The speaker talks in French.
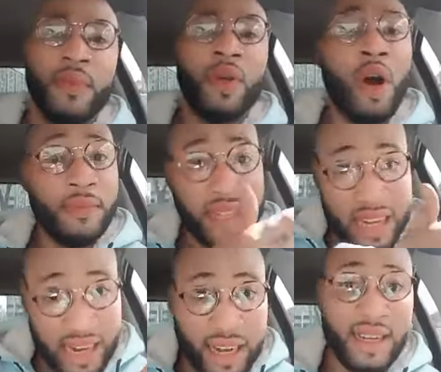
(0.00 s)
Comme c'est
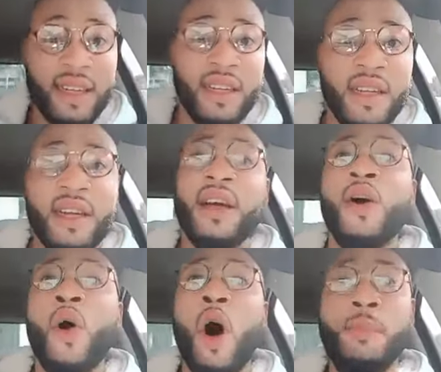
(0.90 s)
là,
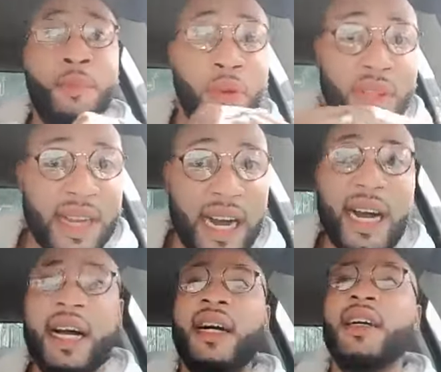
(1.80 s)
au plus
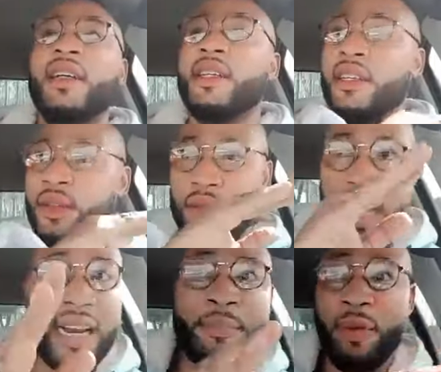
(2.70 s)
tard,
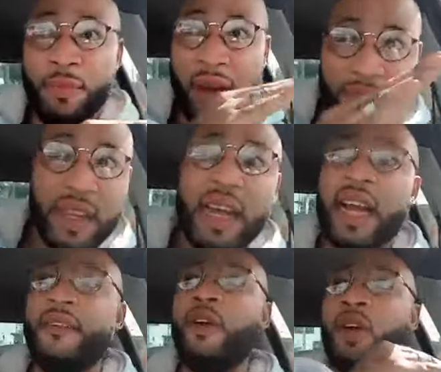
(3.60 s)
dans les plus brefs délais,
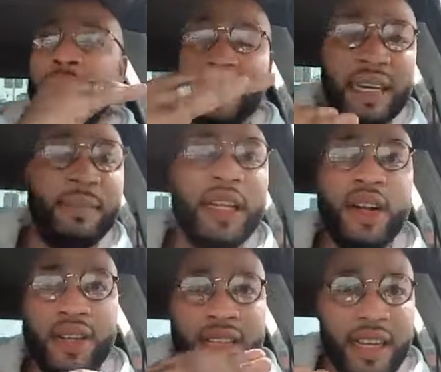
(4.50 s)
quand ils vont commencer à mener
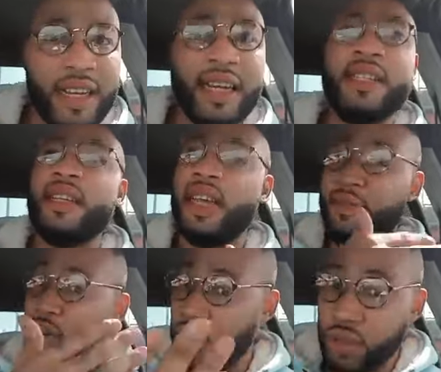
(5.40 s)
leurs enquêtes, ils
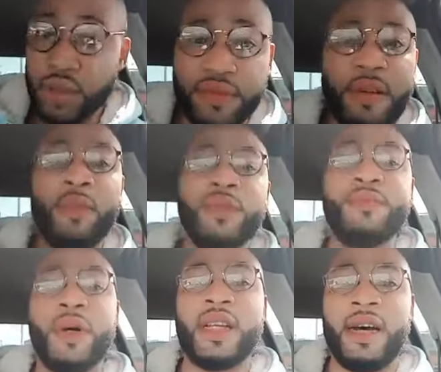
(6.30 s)
vont retrouver mon
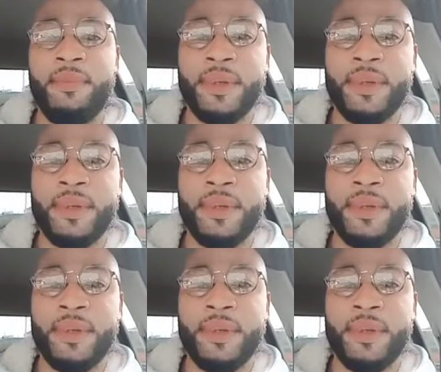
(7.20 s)
portable.